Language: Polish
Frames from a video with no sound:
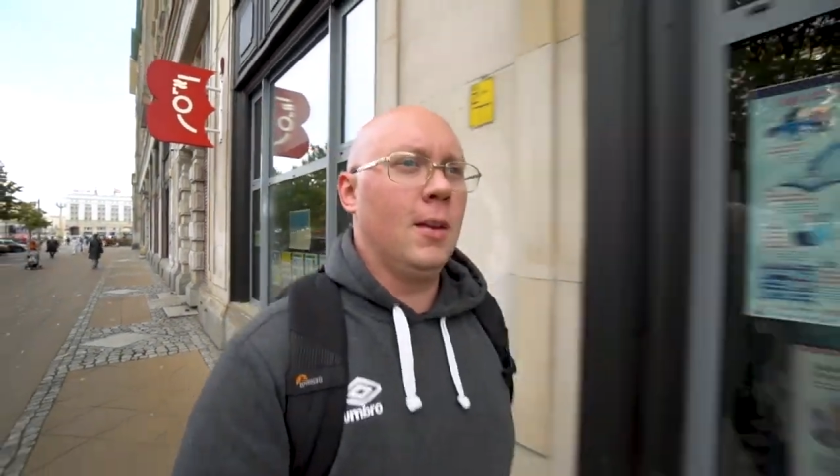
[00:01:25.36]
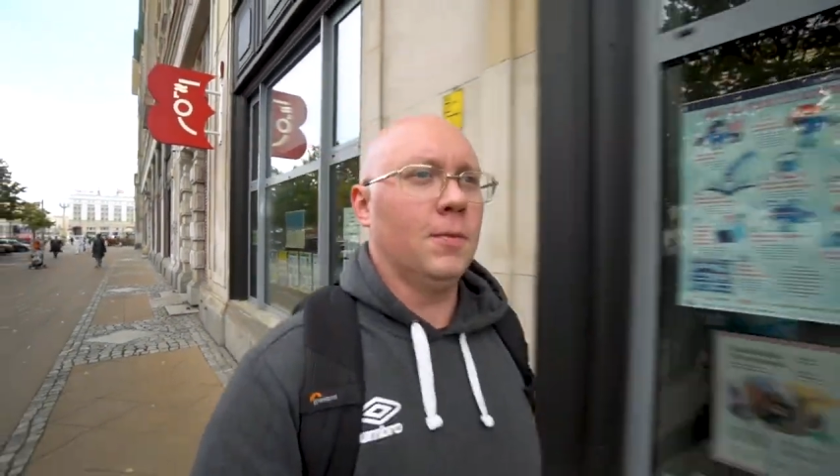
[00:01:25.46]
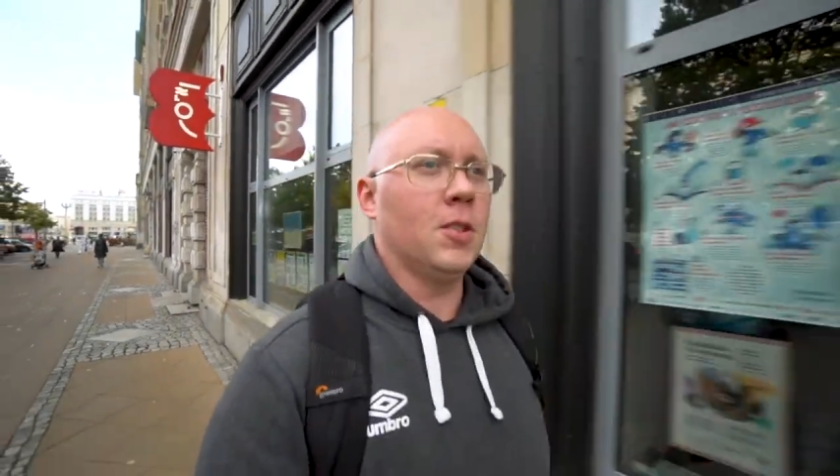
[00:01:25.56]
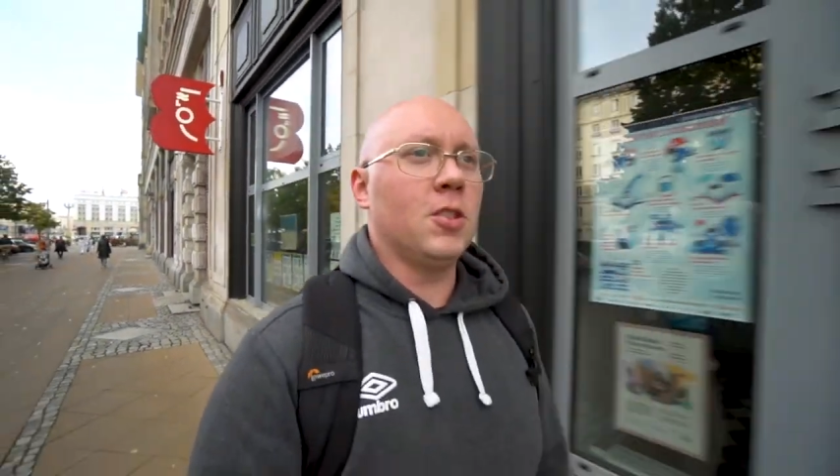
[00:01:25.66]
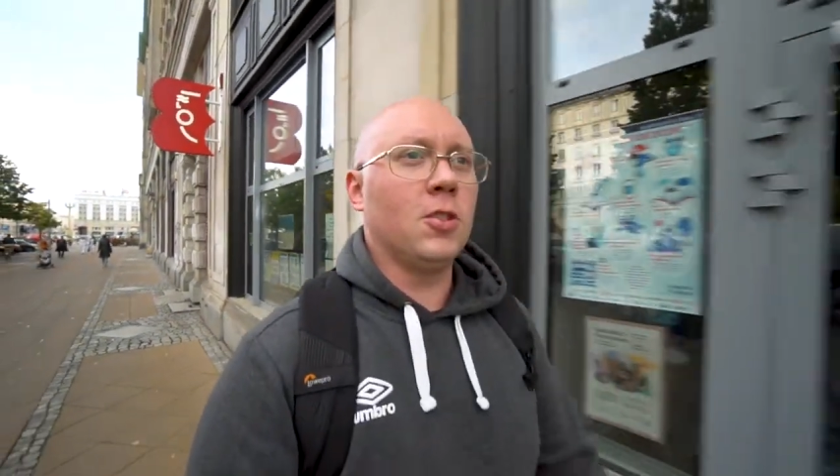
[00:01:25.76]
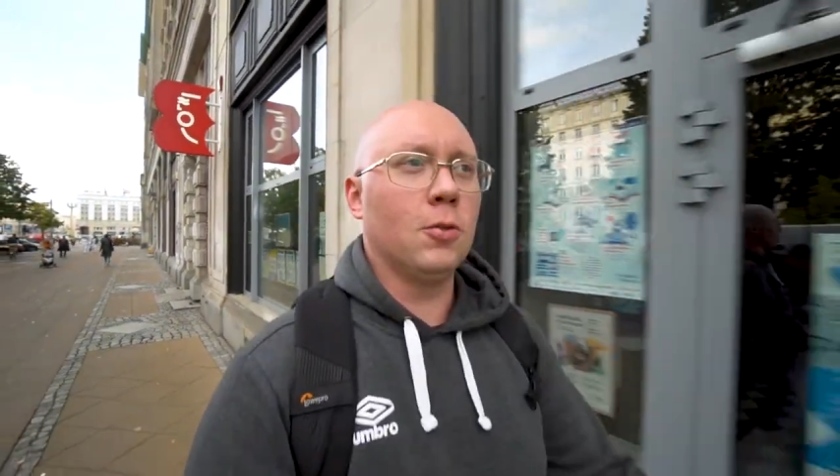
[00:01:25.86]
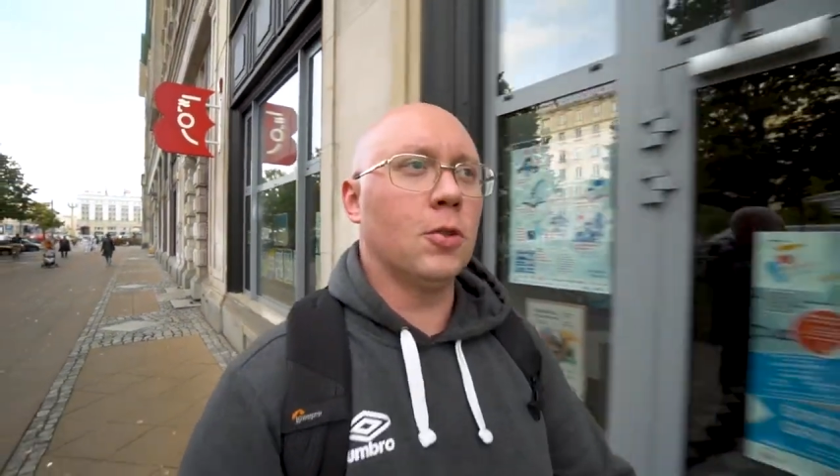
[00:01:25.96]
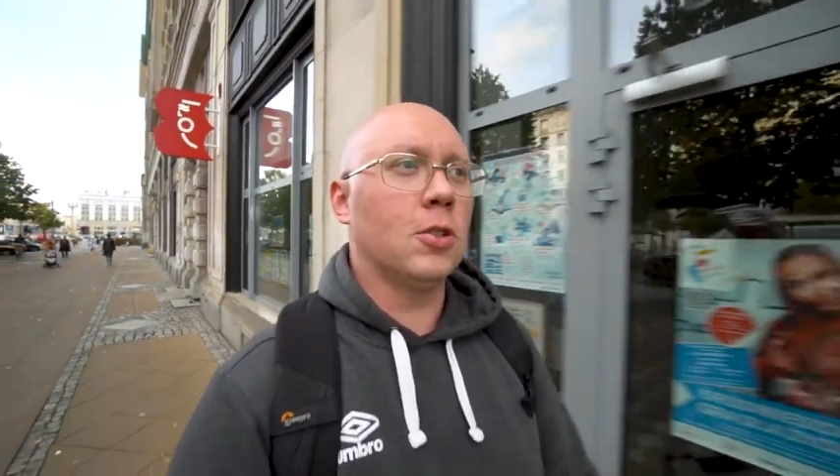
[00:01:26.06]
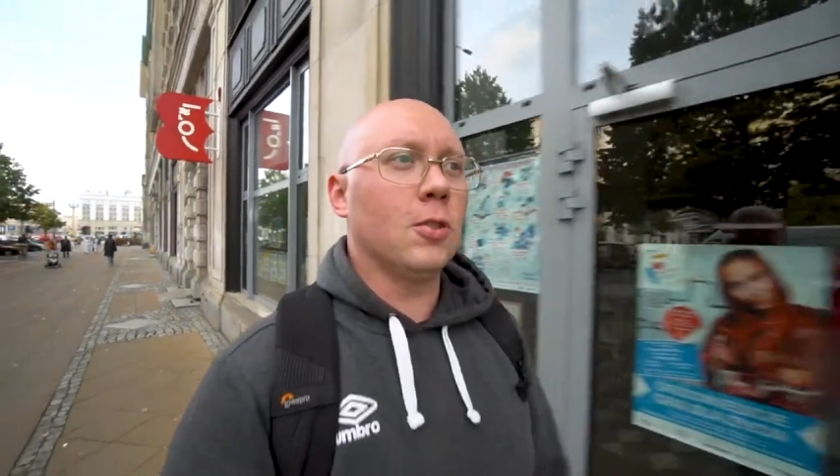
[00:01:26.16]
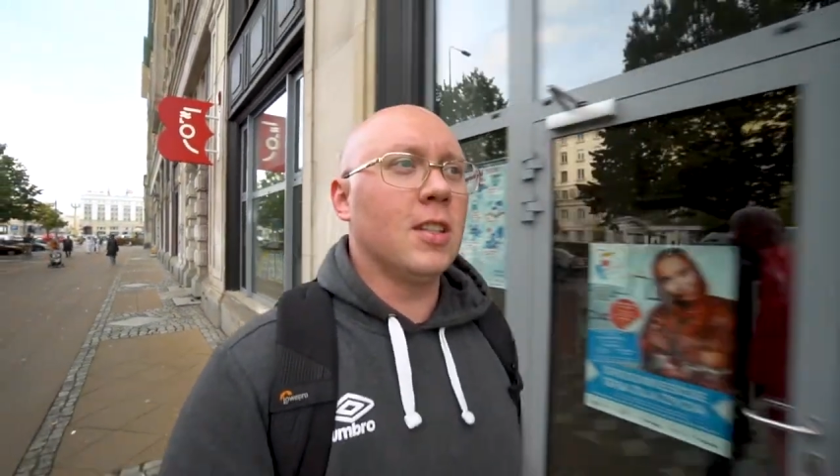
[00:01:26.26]
dosyć
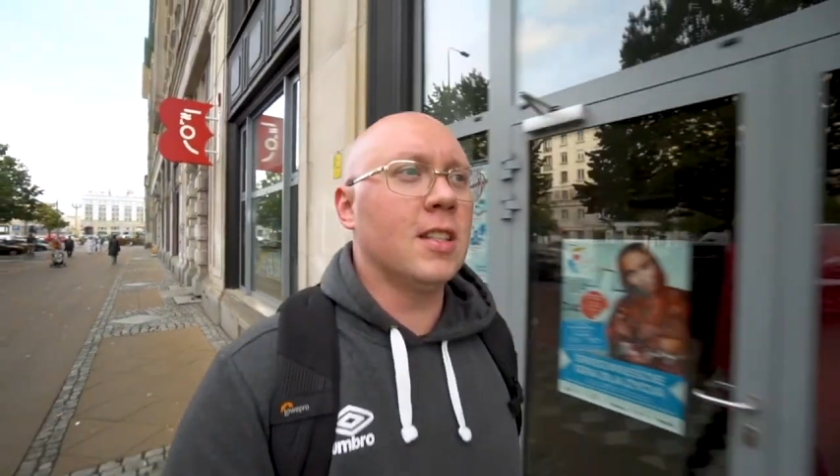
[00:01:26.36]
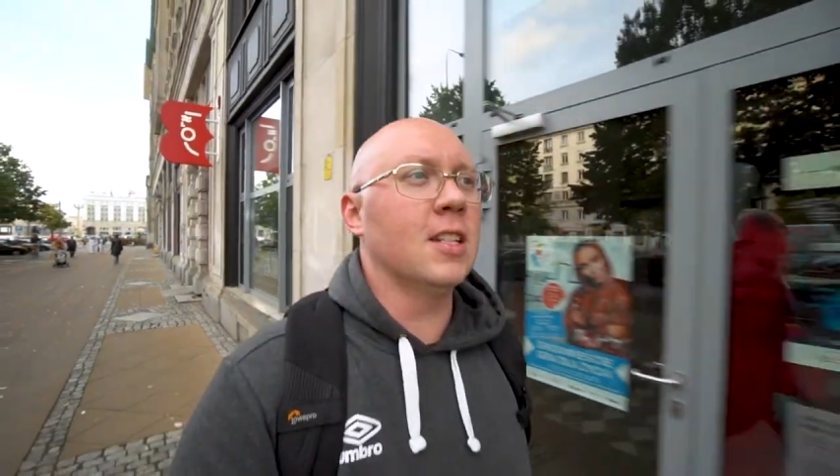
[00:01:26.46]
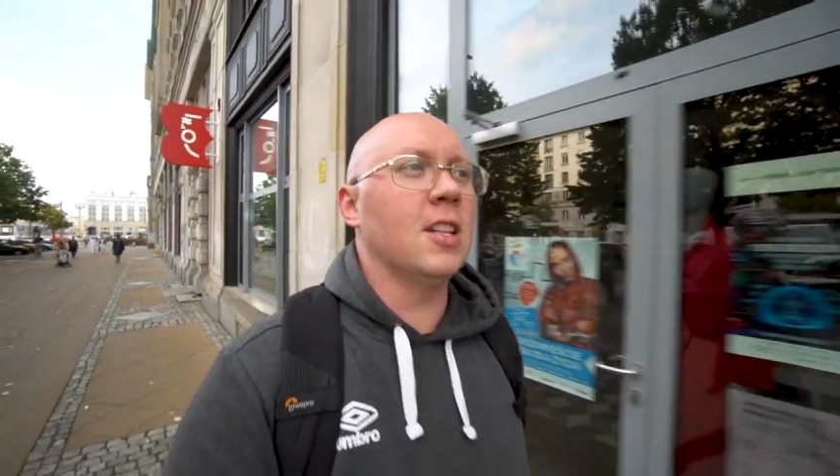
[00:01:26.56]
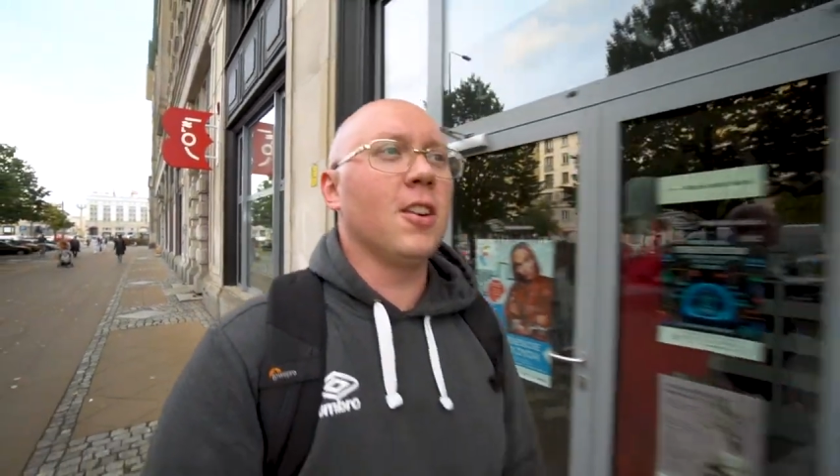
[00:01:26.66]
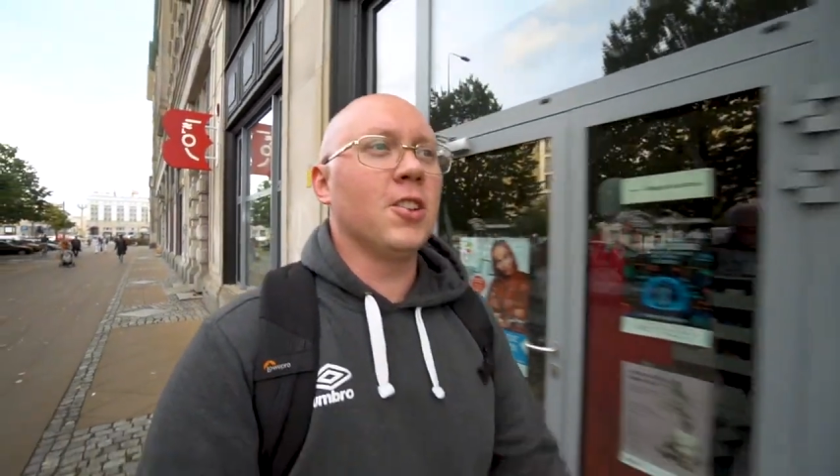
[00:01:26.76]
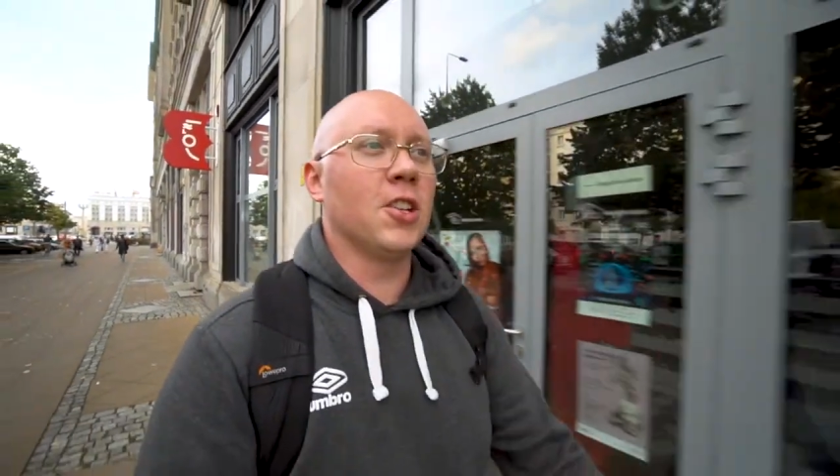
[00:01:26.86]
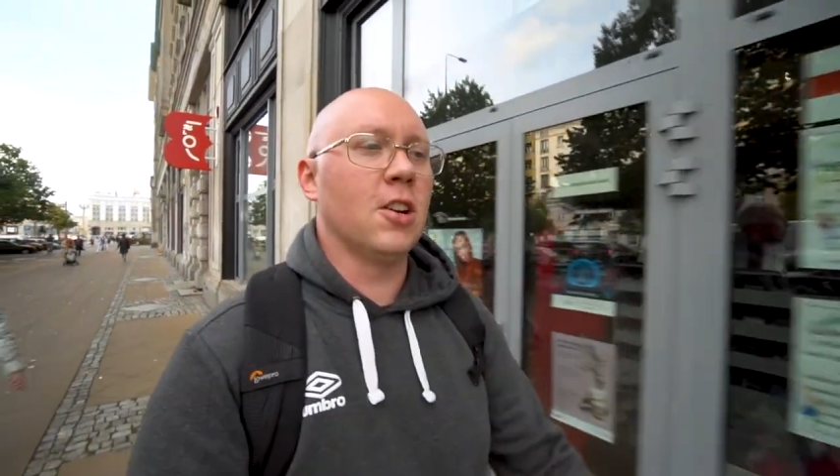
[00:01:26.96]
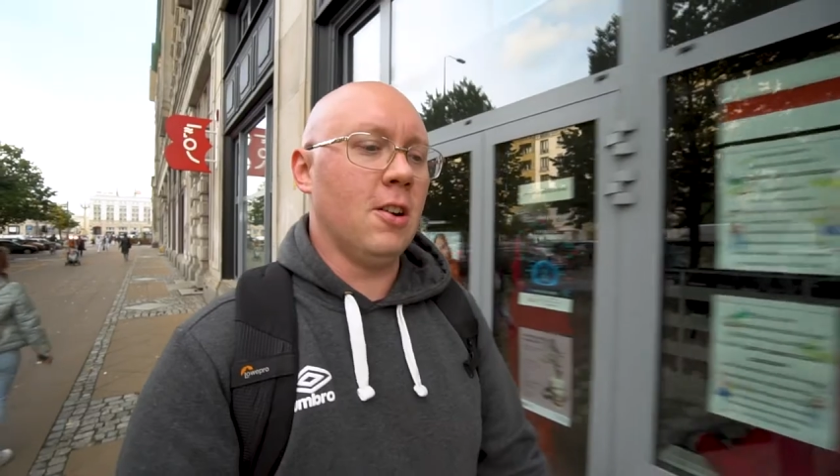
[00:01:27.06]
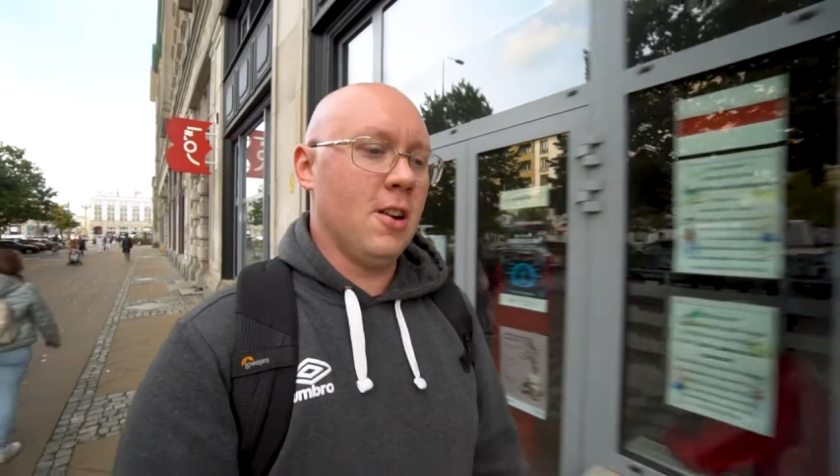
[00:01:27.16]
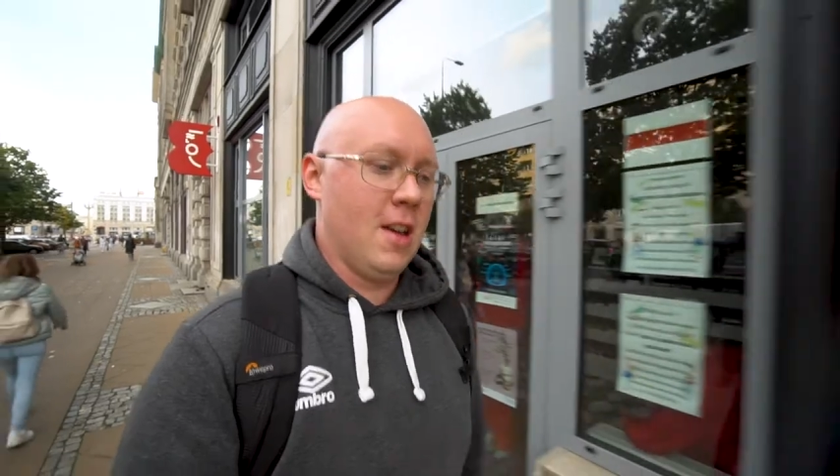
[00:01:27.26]
duży sukces, jeżeli chodzi
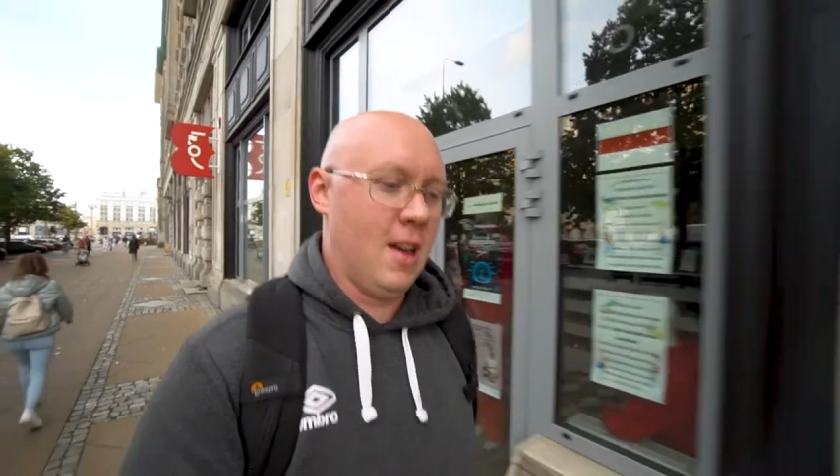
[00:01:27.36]
o